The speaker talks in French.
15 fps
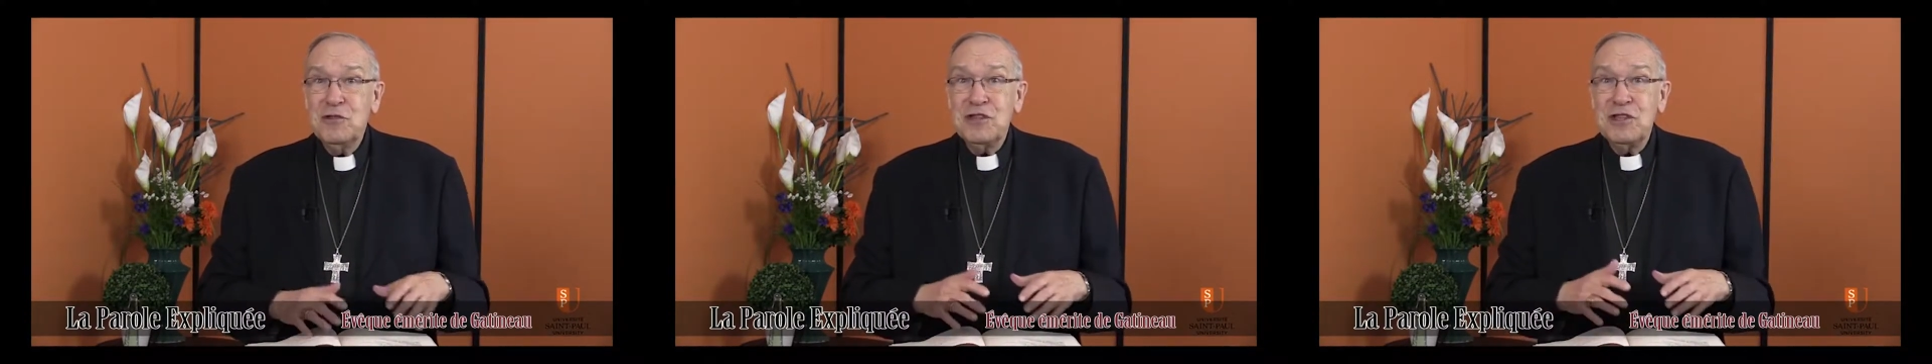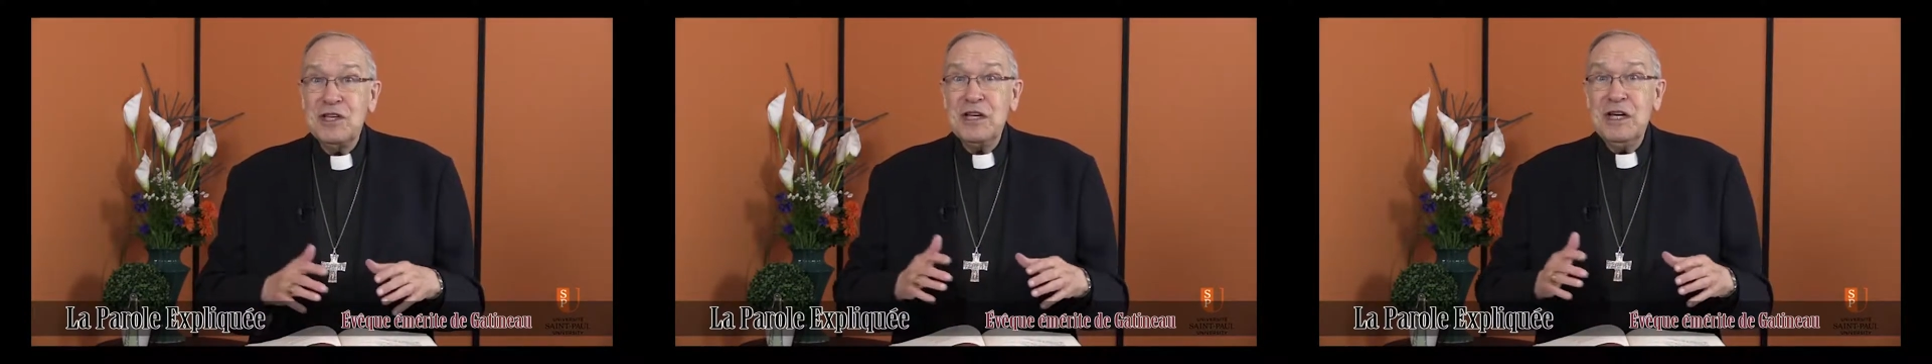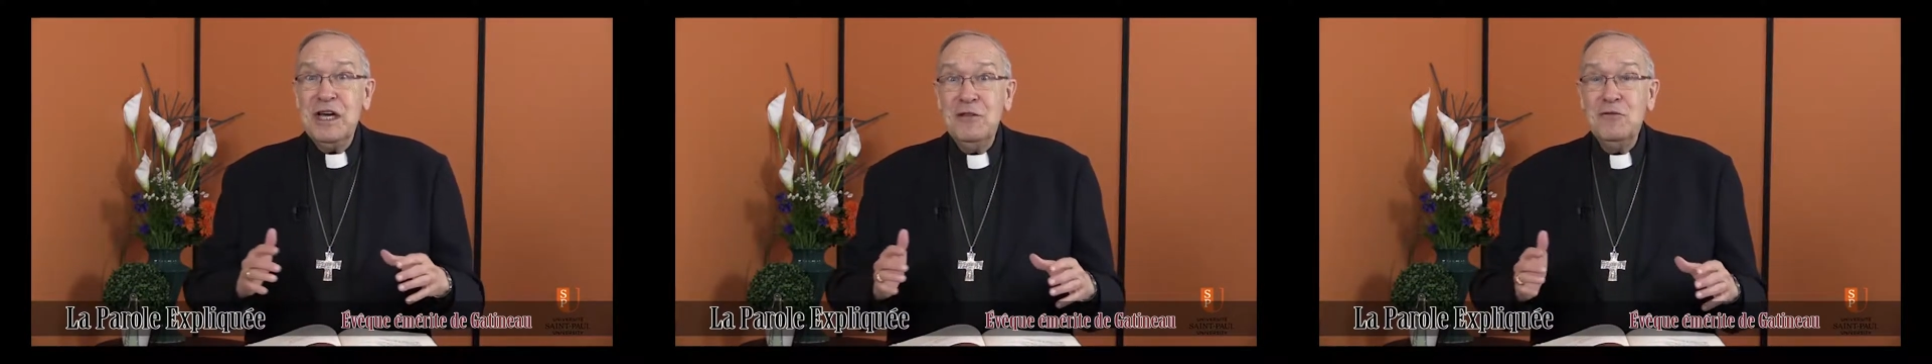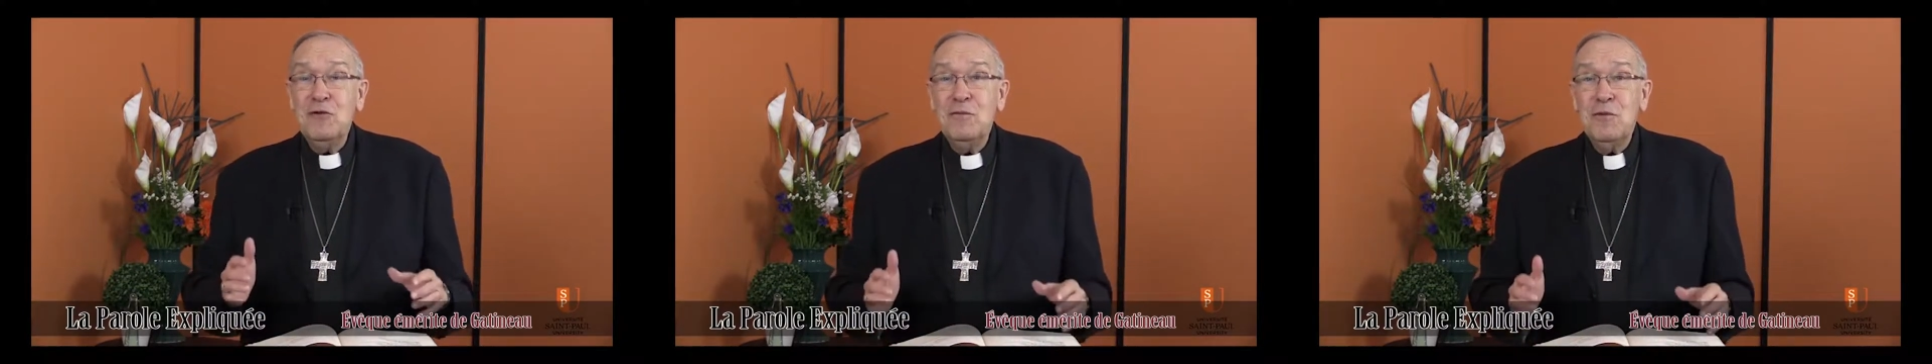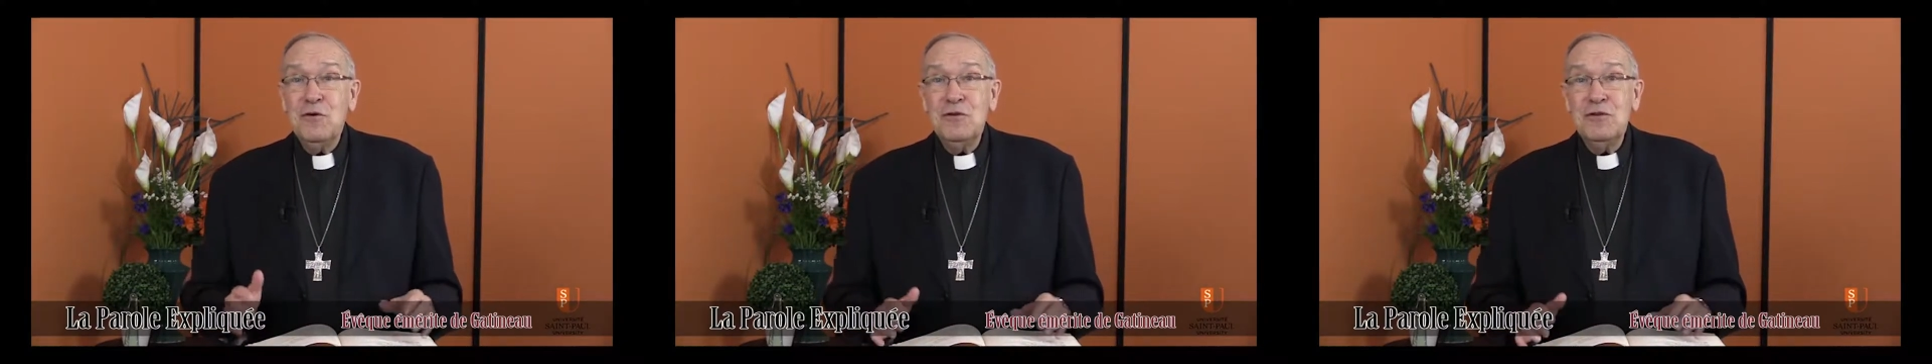très
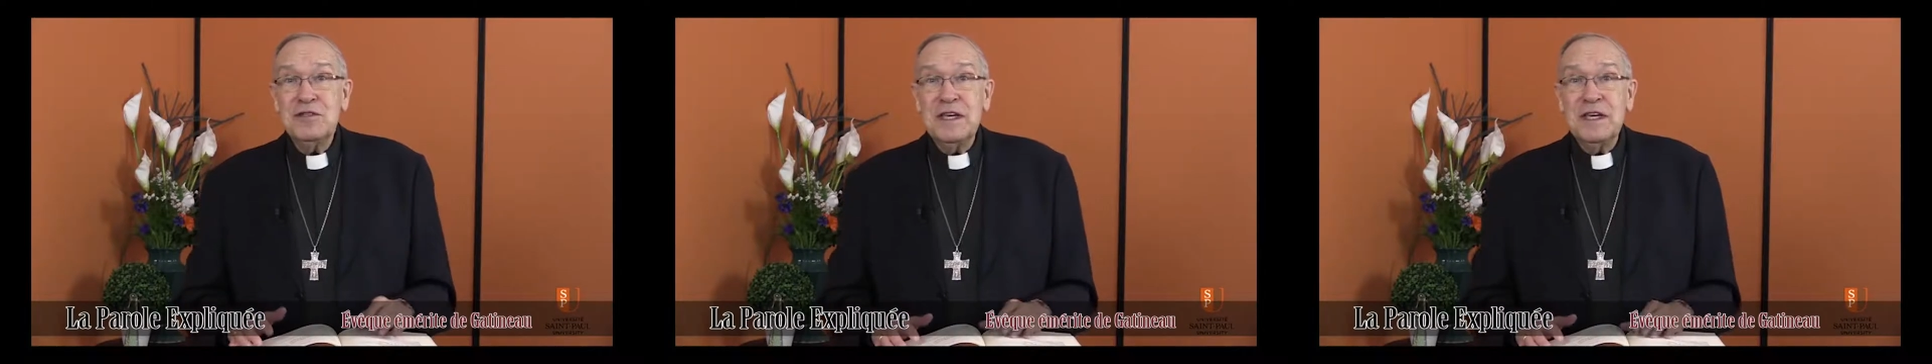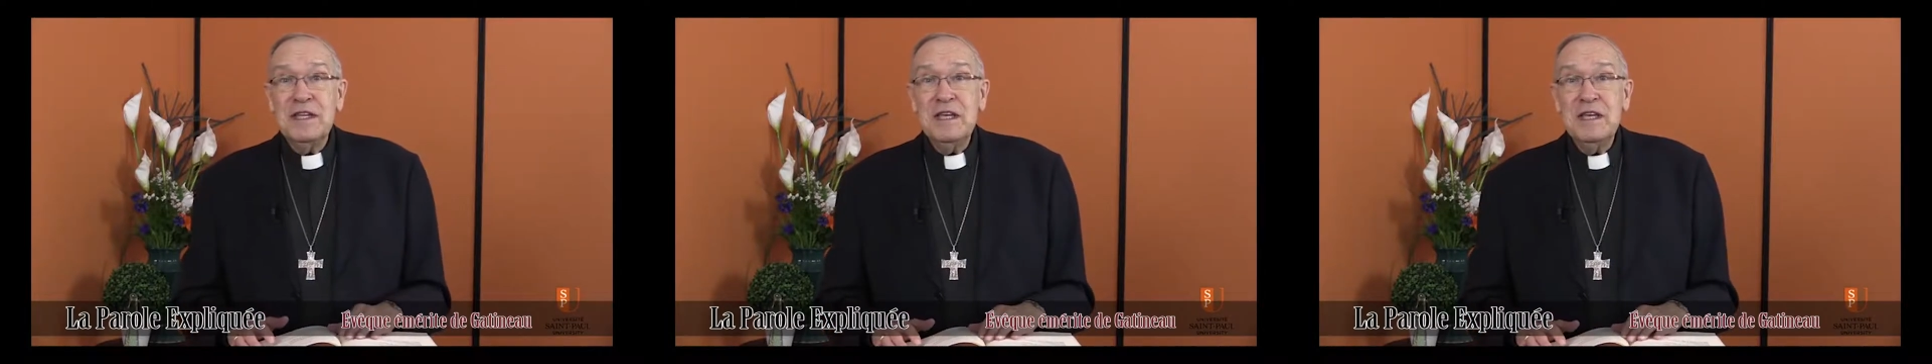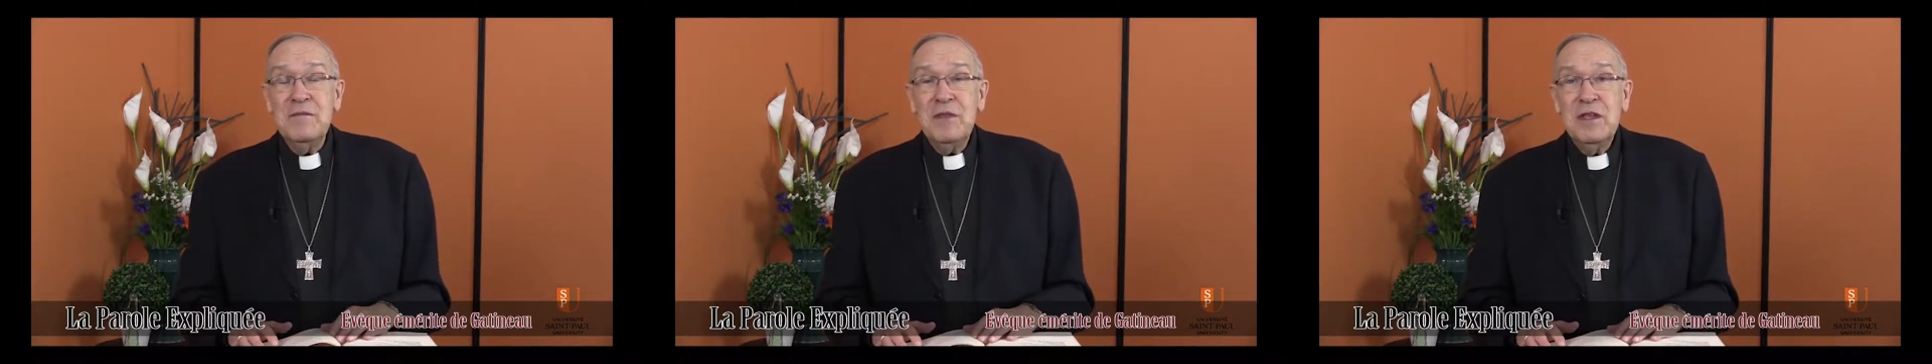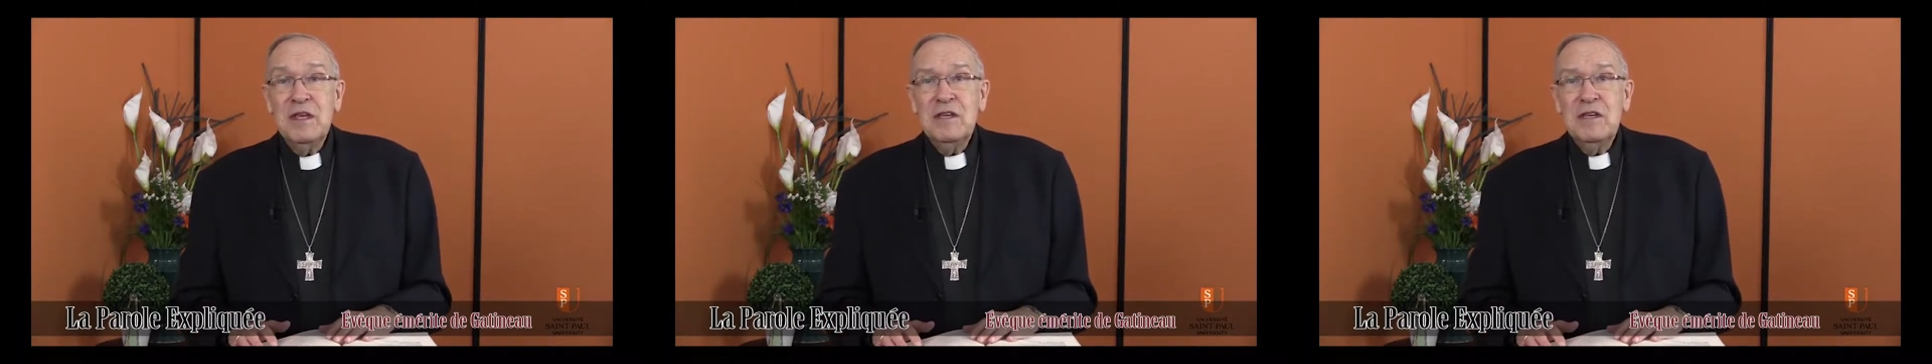nombreuses années,